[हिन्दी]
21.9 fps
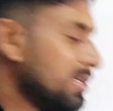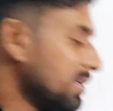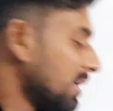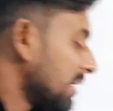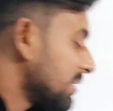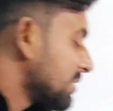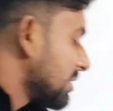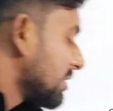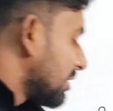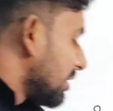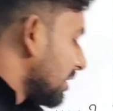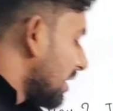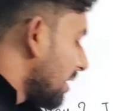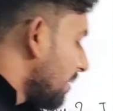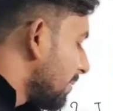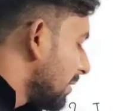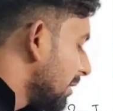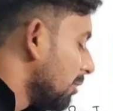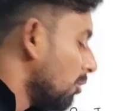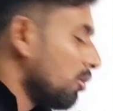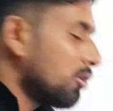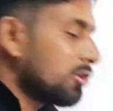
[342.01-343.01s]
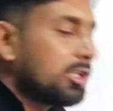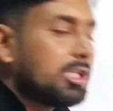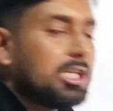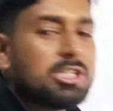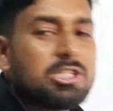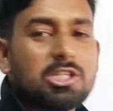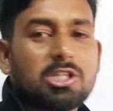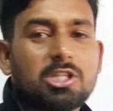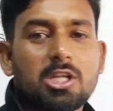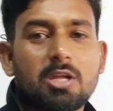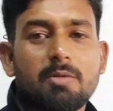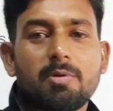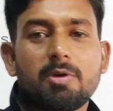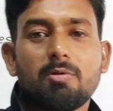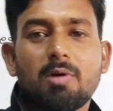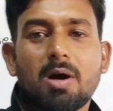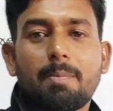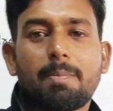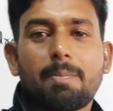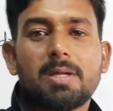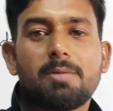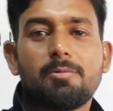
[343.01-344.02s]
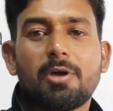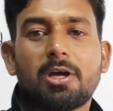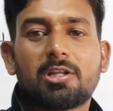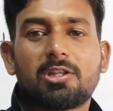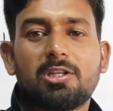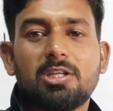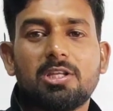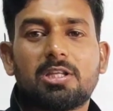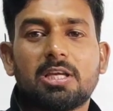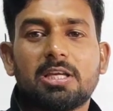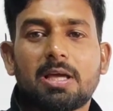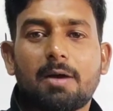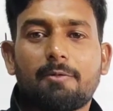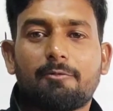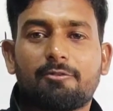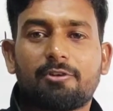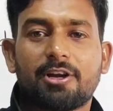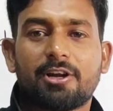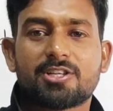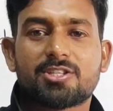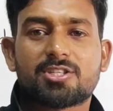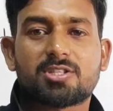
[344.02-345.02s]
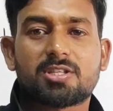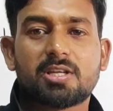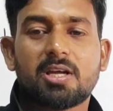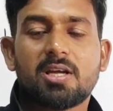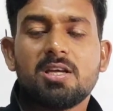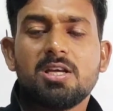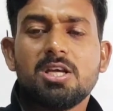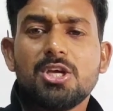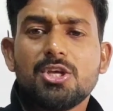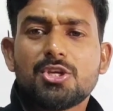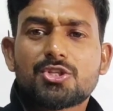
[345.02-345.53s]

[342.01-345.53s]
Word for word: यहाँ जितने भी लोग थे जितने भी वहाँ पर व्यक्ति थे या फ्रेंड्स थे